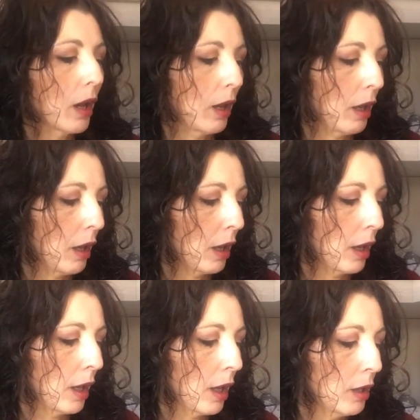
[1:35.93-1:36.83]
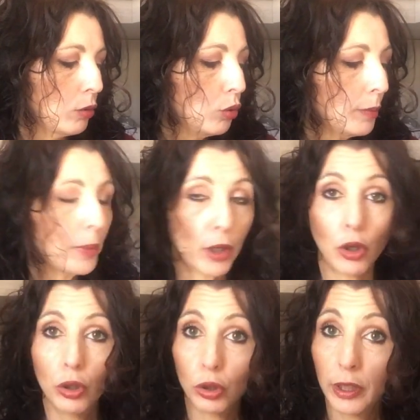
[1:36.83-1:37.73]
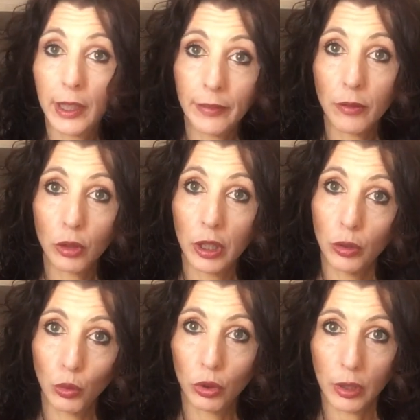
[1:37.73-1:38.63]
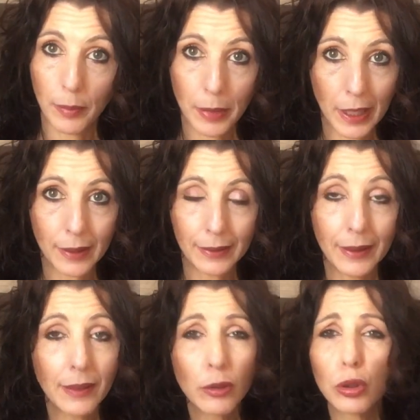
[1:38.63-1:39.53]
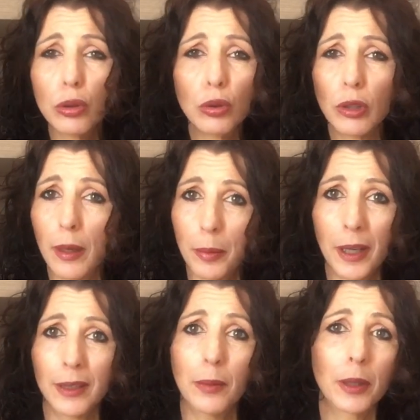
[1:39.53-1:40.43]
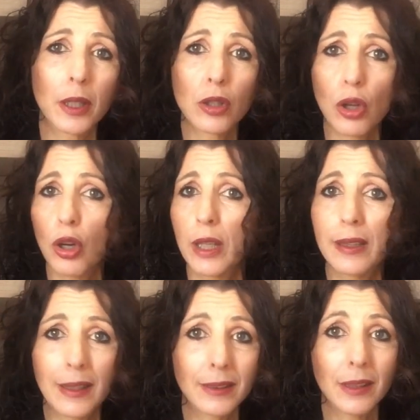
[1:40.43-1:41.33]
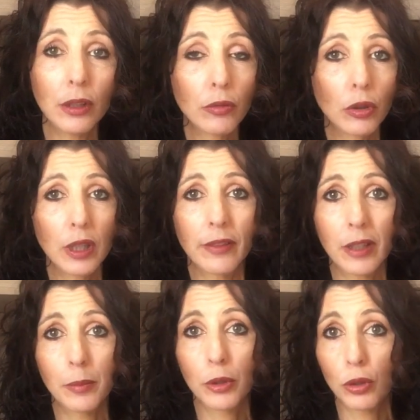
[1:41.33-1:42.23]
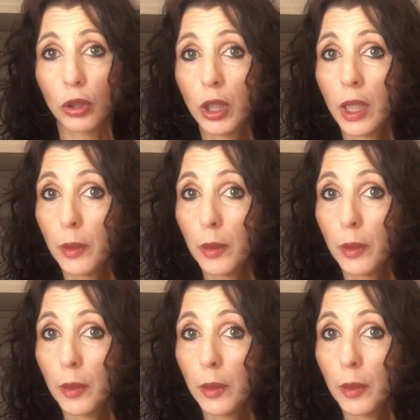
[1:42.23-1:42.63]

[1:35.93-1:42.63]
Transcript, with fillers: Eh, lui però l'avevo tenuto da parte, l'avevo tenuto da parte perché so che tanti di voi l'avrebbero